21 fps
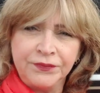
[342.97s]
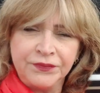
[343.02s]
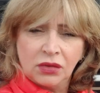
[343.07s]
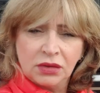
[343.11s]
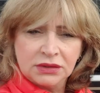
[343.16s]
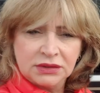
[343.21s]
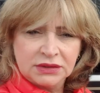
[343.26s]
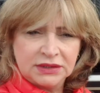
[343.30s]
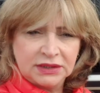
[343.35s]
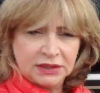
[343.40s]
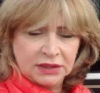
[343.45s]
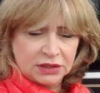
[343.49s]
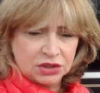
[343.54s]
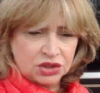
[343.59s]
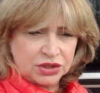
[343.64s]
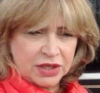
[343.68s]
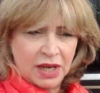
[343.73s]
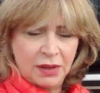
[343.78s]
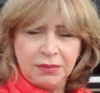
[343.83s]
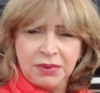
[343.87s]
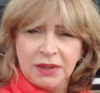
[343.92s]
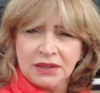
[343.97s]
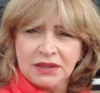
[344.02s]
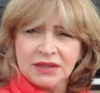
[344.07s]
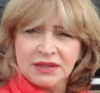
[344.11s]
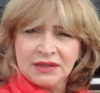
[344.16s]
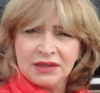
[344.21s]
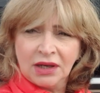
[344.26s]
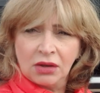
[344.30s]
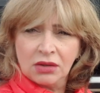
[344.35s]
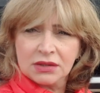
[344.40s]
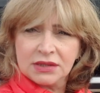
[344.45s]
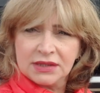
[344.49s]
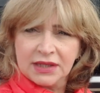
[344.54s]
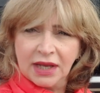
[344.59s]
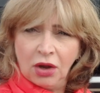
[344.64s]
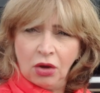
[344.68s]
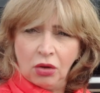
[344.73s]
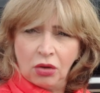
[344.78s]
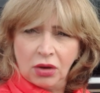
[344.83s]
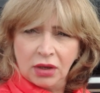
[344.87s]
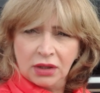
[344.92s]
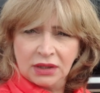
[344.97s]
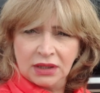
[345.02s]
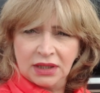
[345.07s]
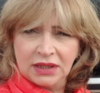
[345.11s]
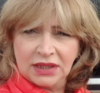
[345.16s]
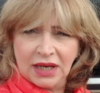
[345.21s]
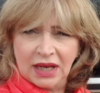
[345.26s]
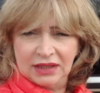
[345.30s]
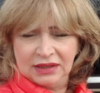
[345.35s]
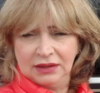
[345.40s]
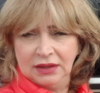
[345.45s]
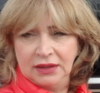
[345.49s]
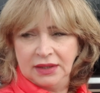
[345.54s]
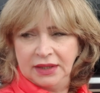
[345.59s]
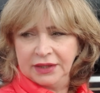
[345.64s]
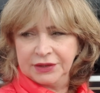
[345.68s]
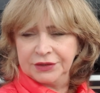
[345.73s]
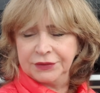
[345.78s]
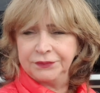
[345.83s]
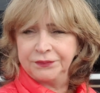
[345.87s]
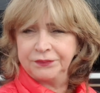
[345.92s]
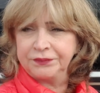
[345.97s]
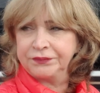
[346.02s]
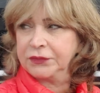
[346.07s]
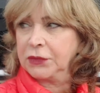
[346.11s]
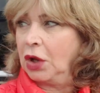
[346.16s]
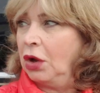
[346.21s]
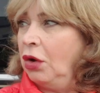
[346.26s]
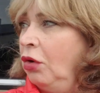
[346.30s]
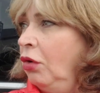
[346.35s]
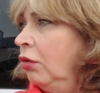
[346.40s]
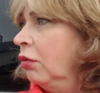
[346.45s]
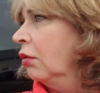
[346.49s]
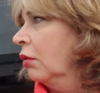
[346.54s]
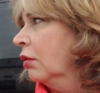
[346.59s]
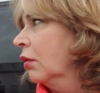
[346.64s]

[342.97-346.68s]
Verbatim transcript: Und die Stellplätze sind auch sehr ordentlich angelegt. Hallo. Oh.